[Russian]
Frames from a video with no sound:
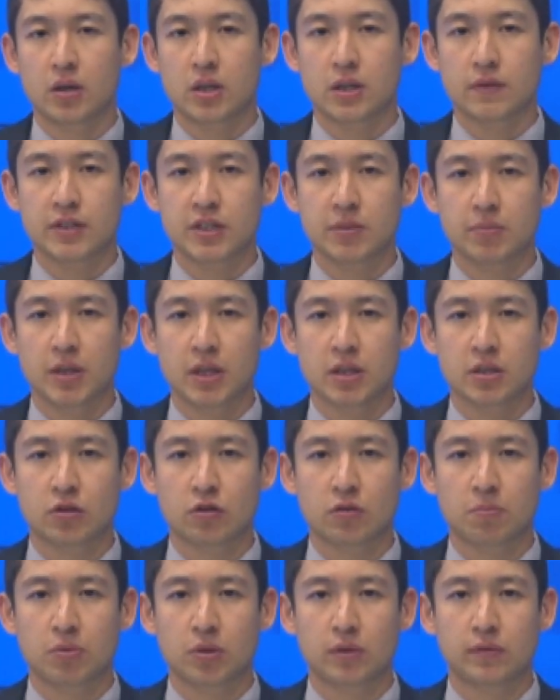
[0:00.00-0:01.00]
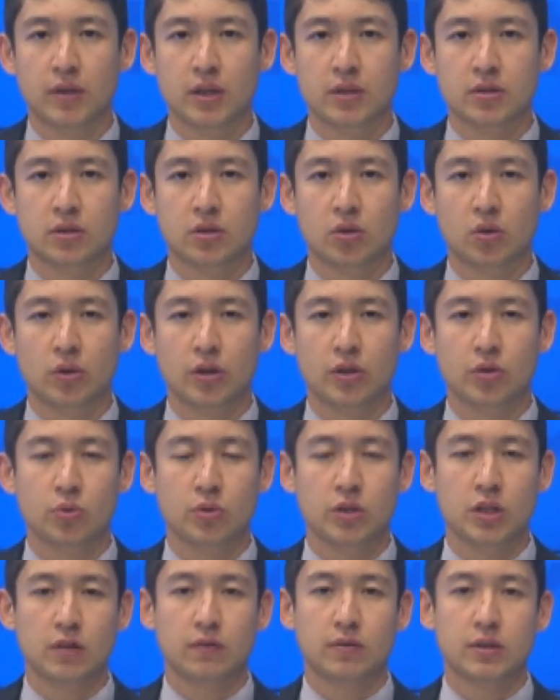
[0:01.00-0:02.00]
С 18 по 22
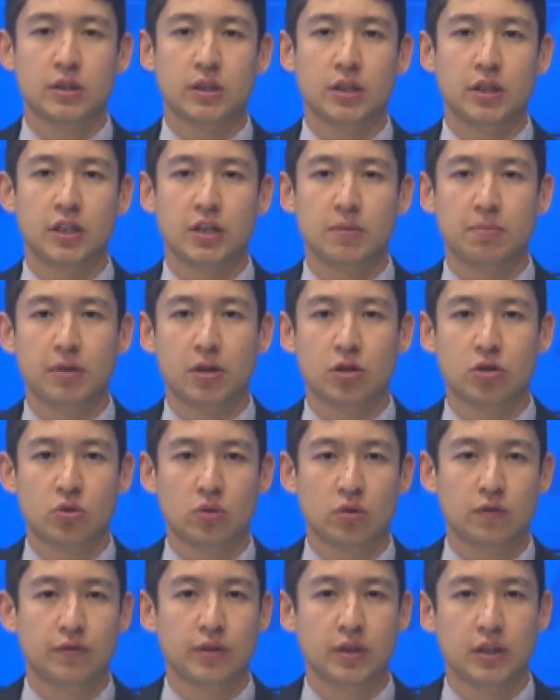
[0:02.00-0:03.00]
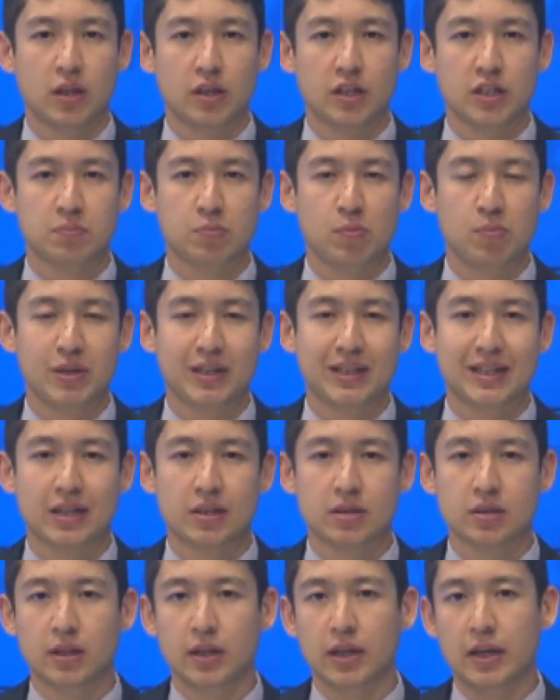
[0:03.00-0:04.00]
июня в Астане прошел финал
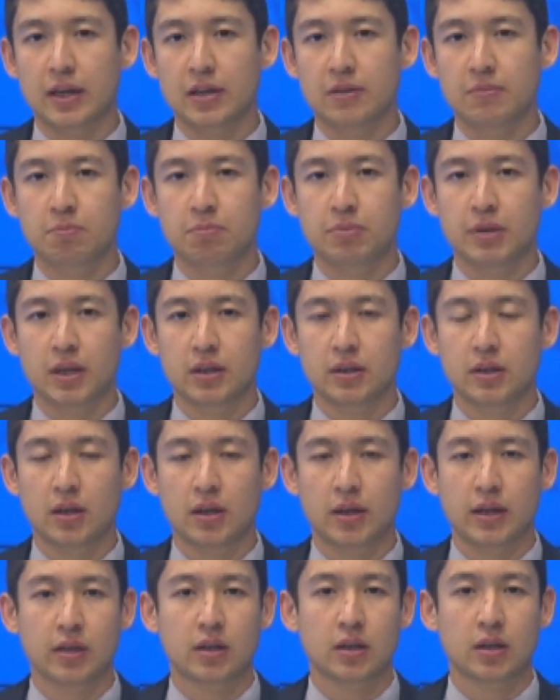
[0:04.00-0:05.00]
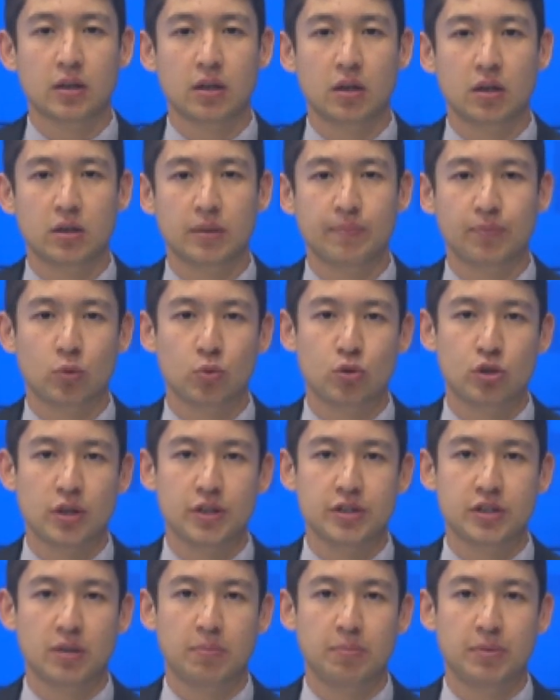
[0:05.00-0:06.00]
Республиканской Олимпиады Айканат.
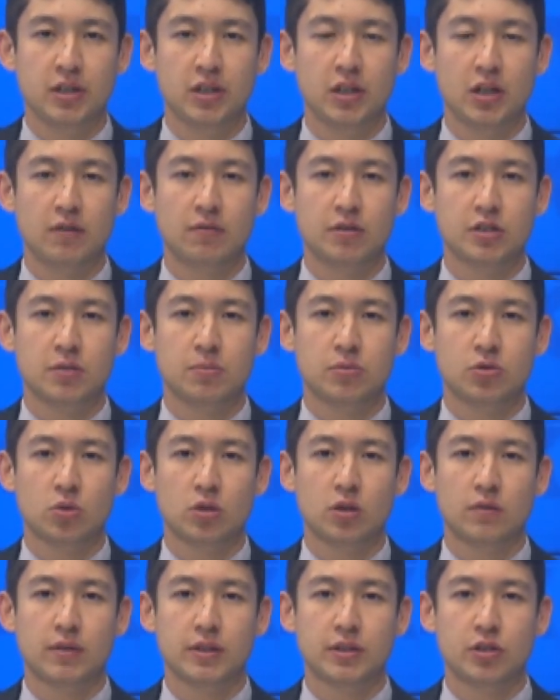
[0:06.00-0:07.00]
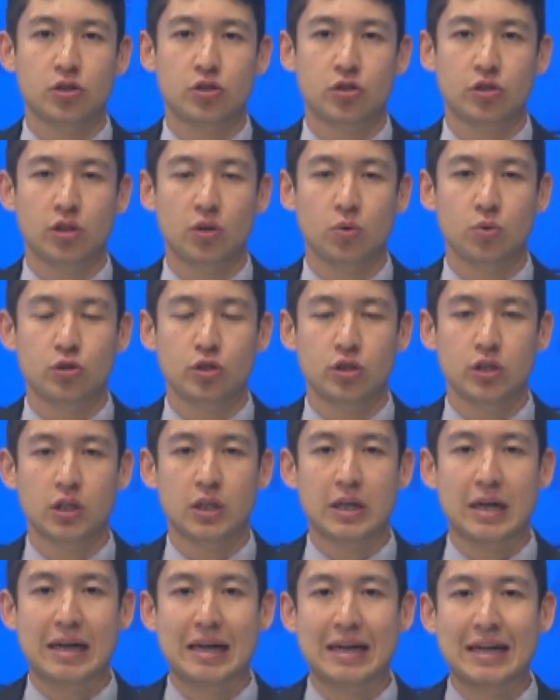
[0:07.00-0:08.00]
Участие приняли 824
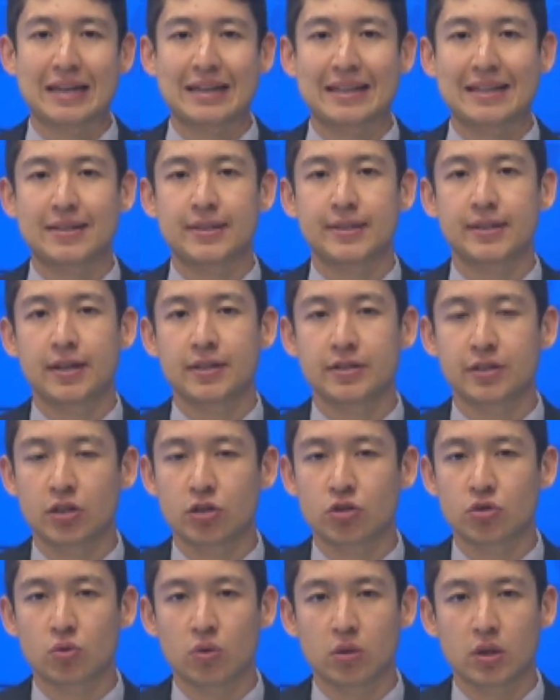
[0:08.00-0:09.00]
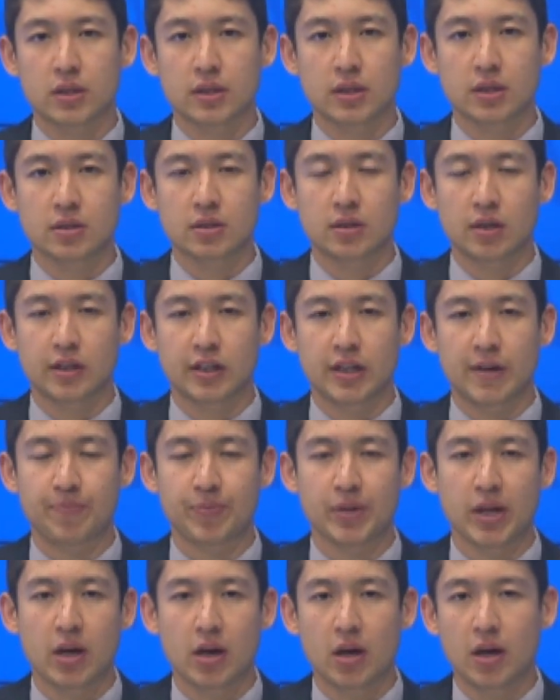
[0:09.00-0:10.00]
ученика из сельских школ Казахстана.
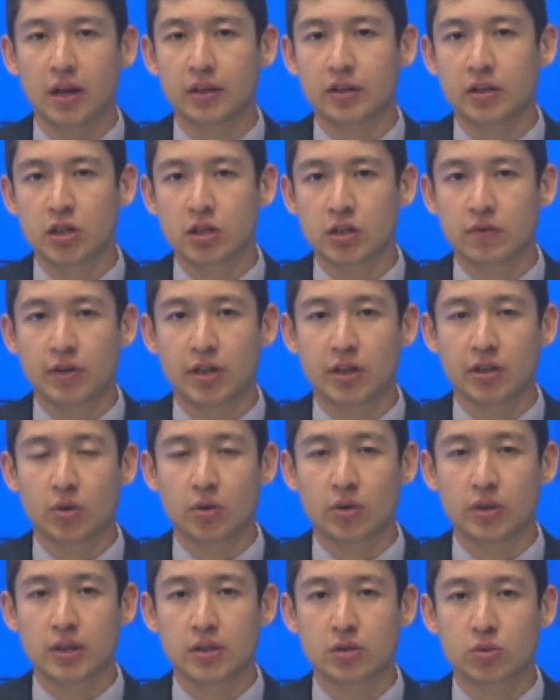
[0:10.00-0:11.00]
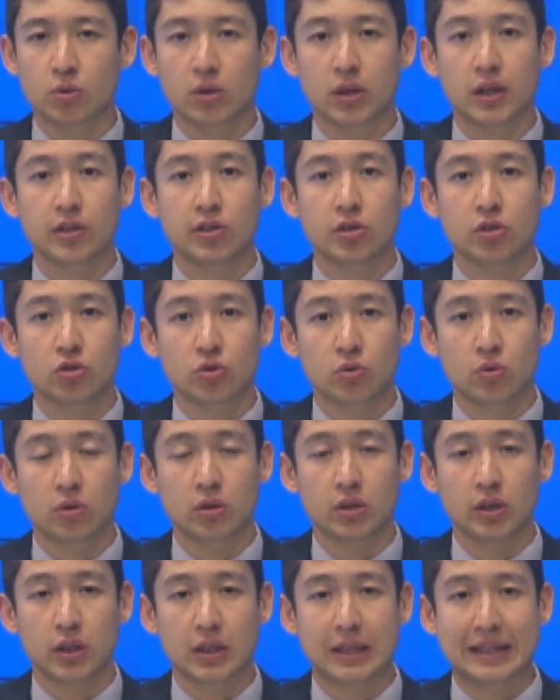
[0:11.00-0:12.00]
От нашего региона 41
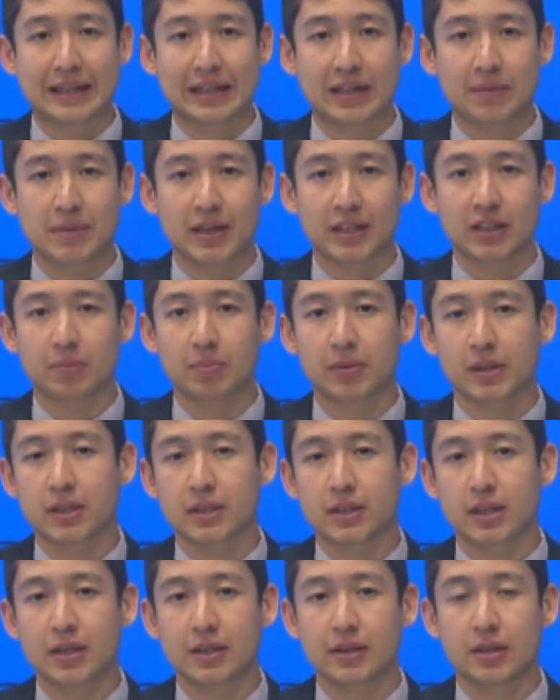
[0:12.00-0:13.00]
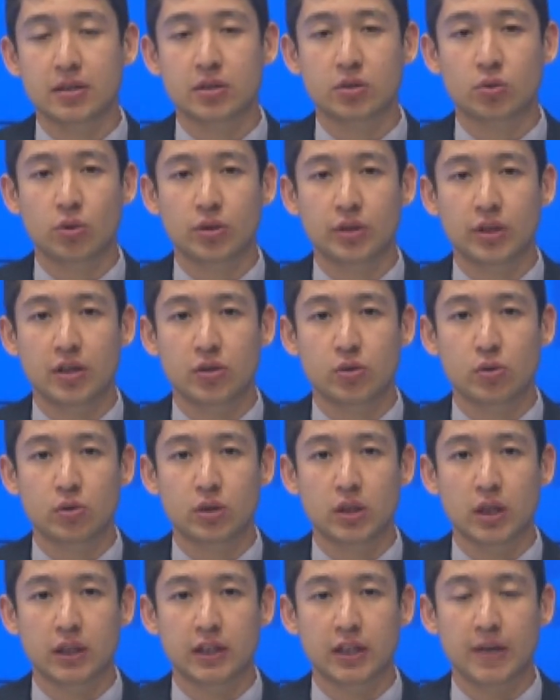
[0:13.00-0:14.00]
школьник. Ребята показали достойные
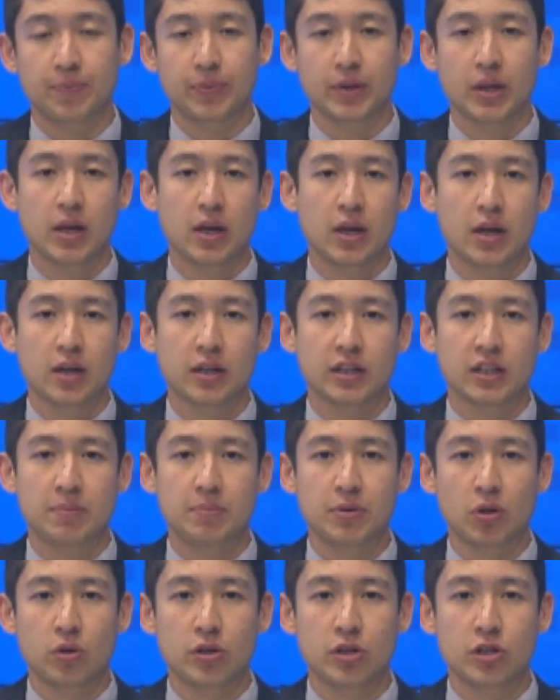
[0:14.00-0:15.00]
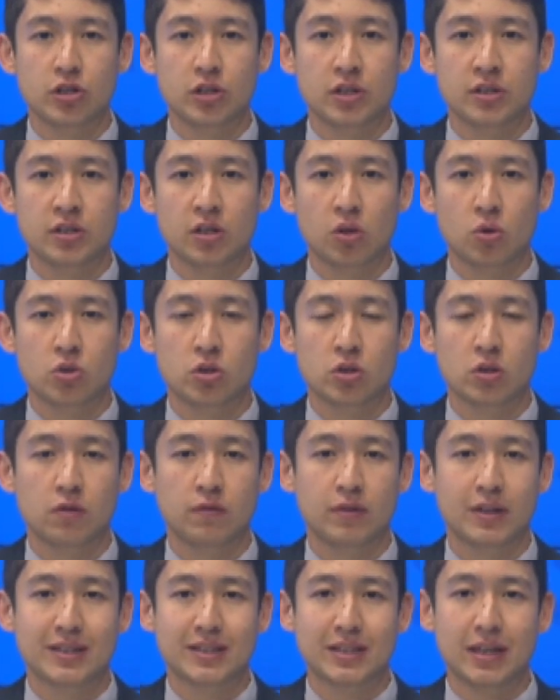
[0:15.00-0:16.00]
результаты. На перроне железнодорожного
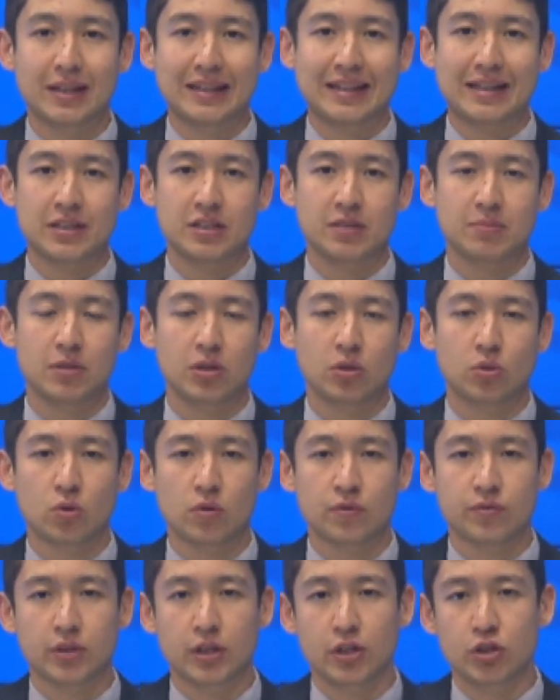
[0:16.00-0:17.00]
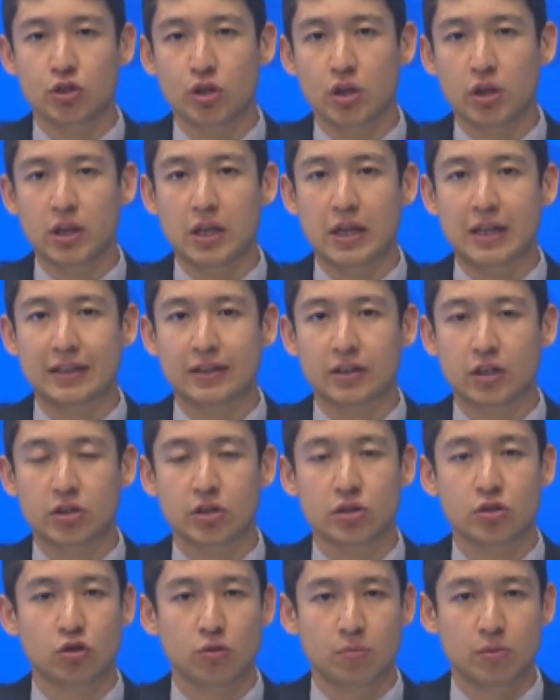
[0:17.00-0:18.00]
вокзала земляков встречала наша
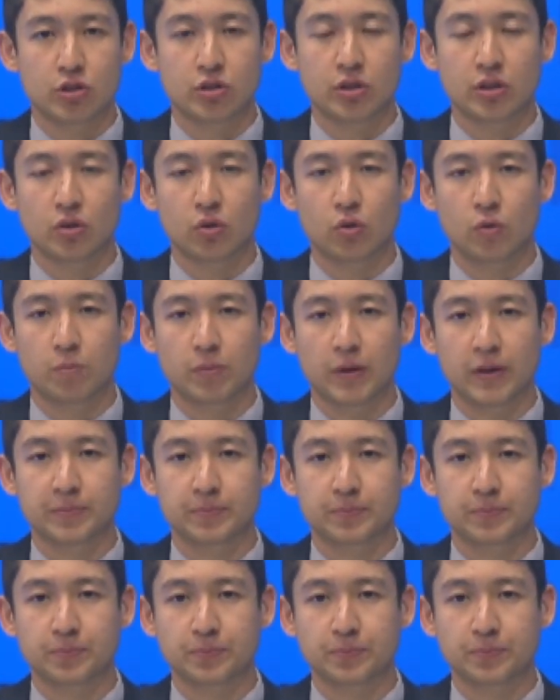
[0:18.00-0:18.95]
съемочная группа.